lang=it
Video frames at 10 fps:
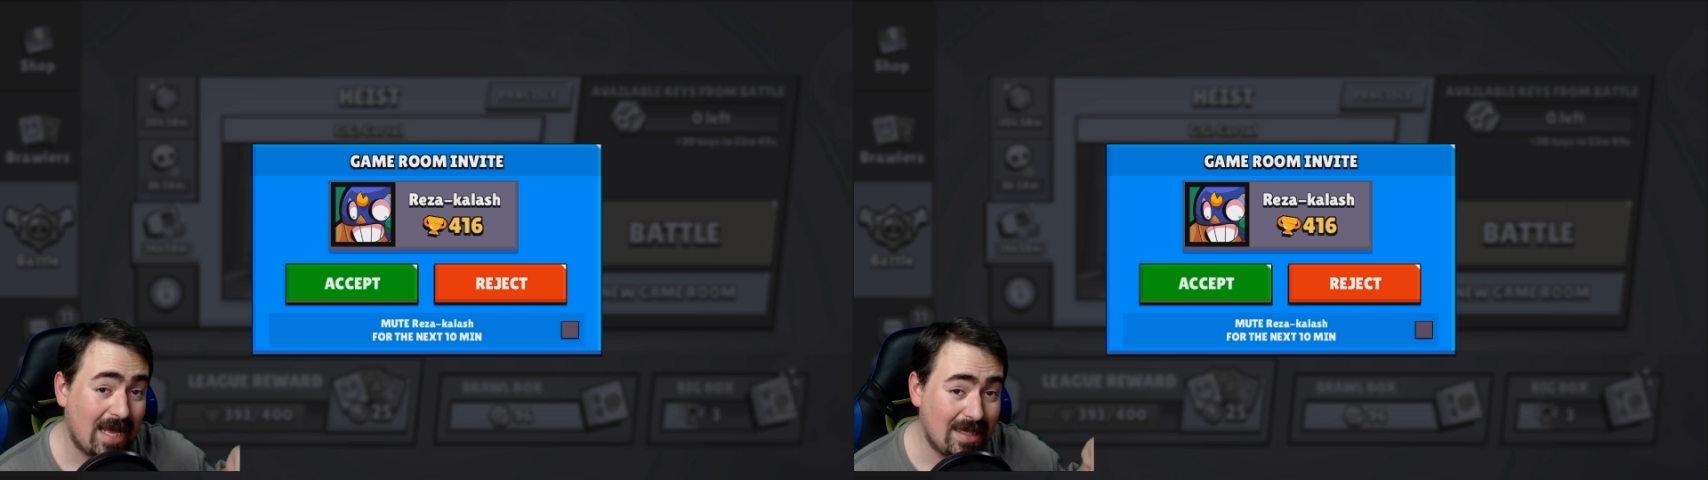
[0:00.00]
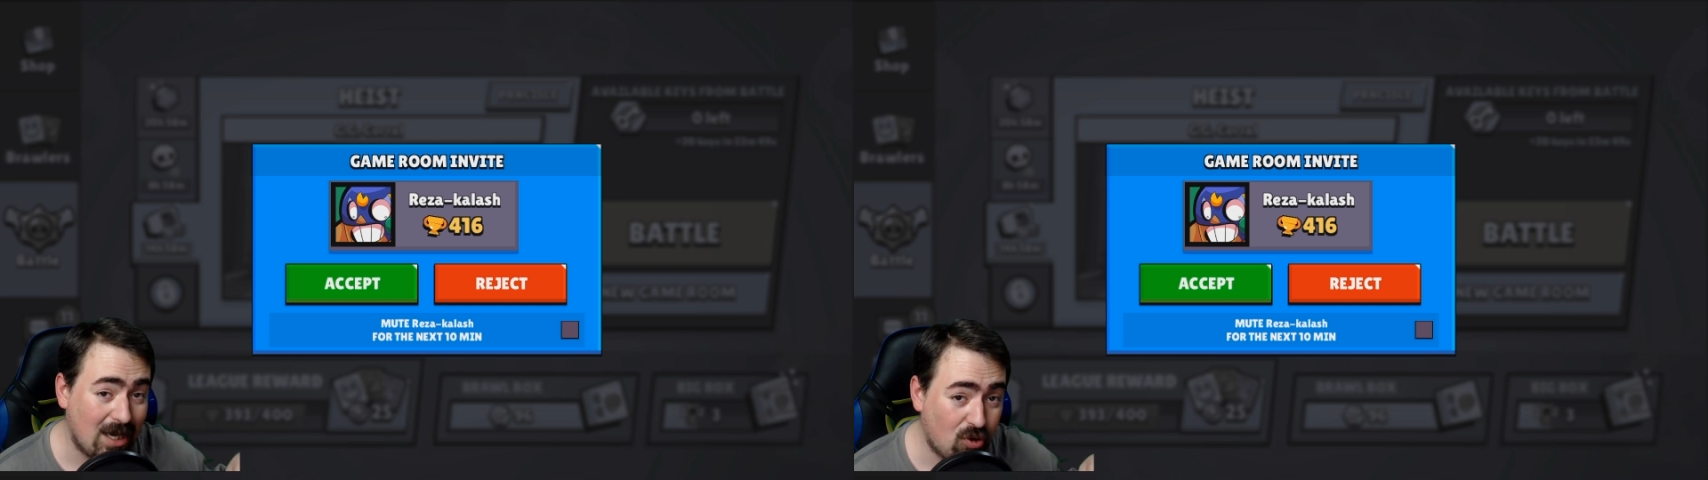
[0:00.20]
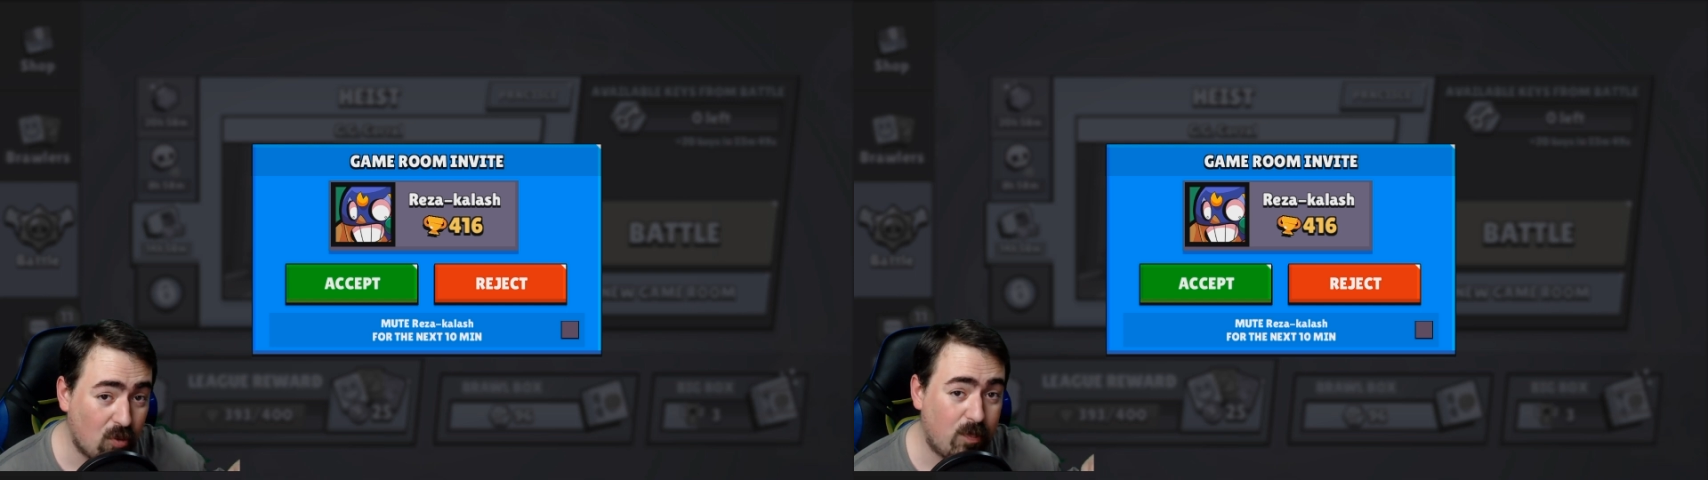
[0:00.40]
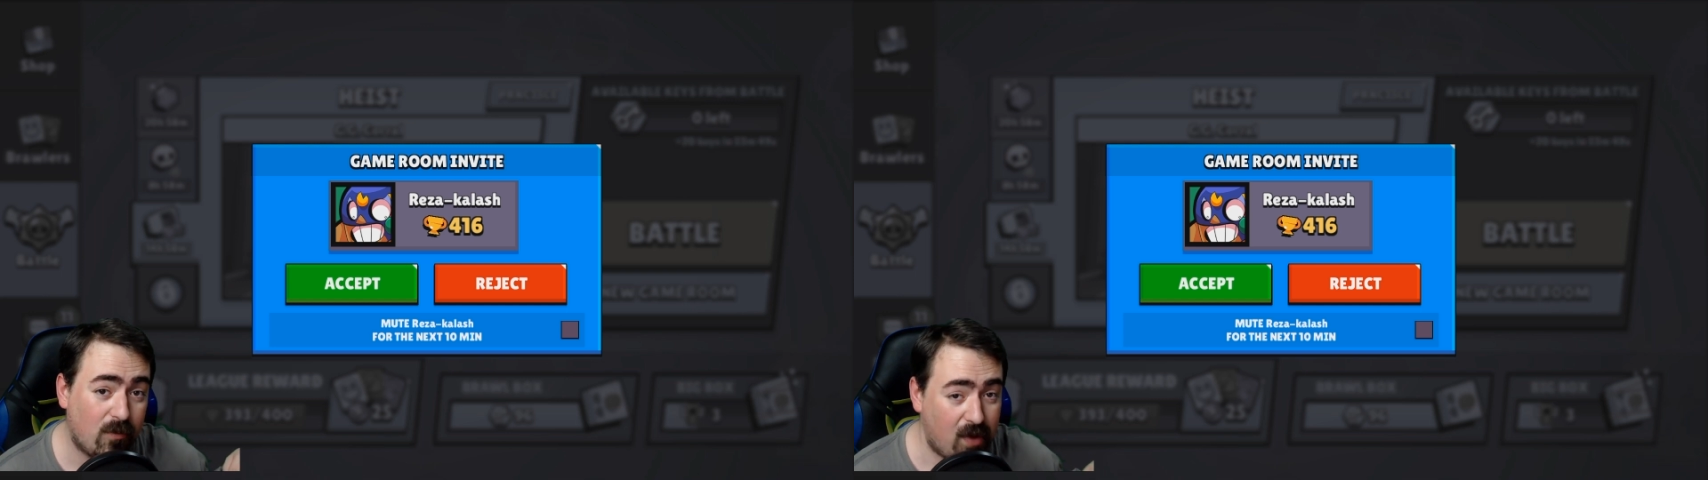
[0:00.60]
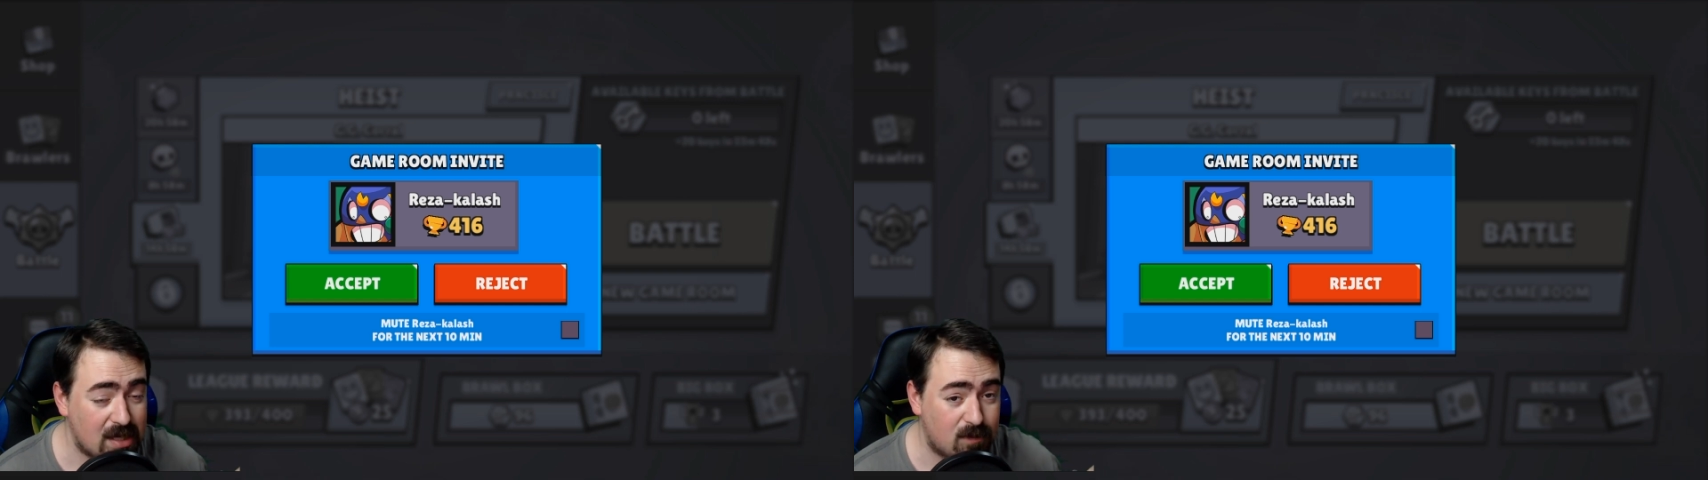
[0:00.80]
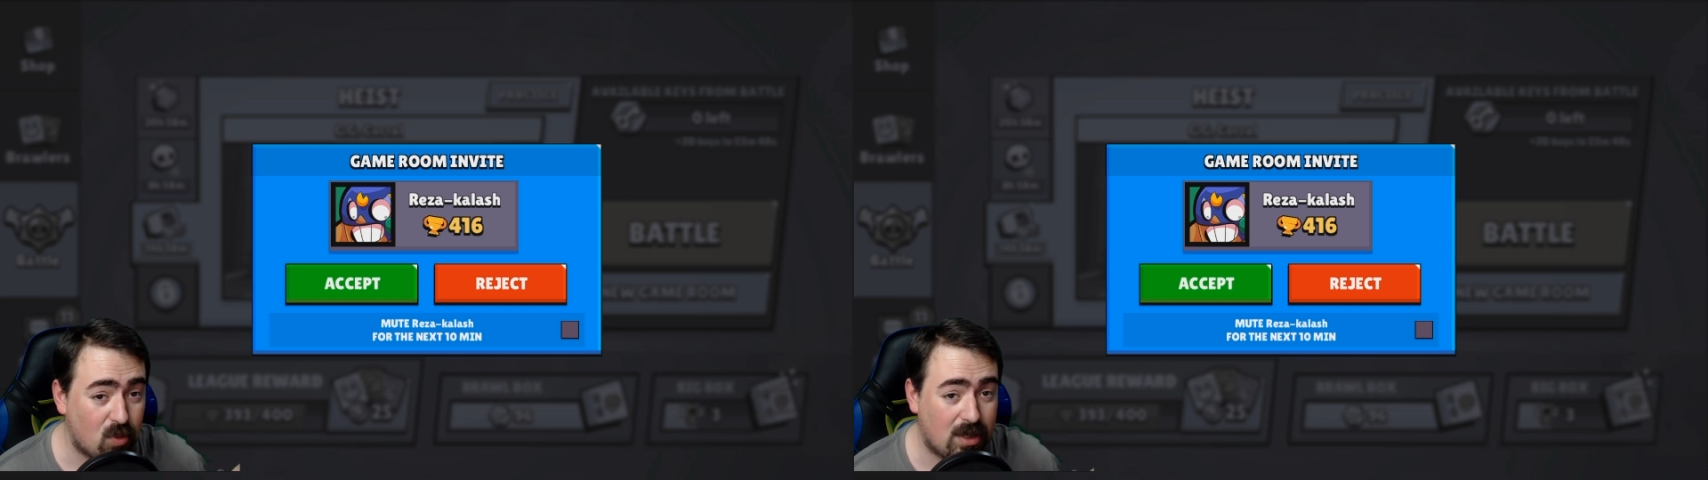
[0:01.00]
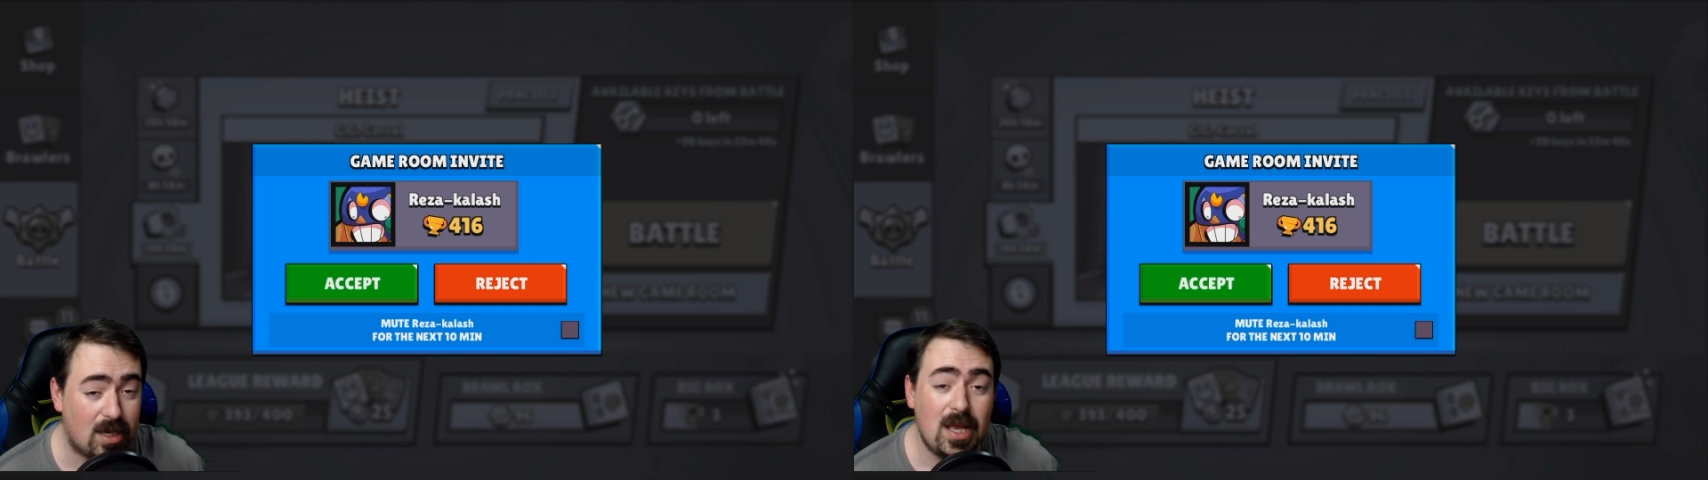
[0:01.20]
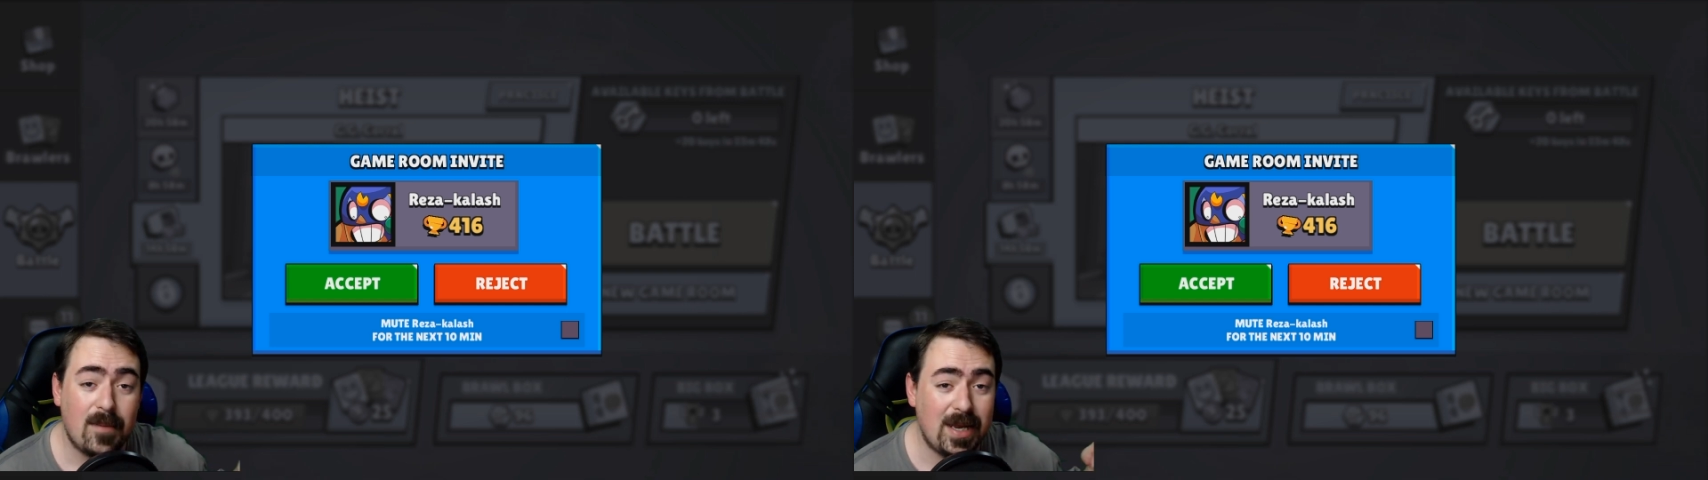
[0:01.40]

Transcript: del gruppo Facebook,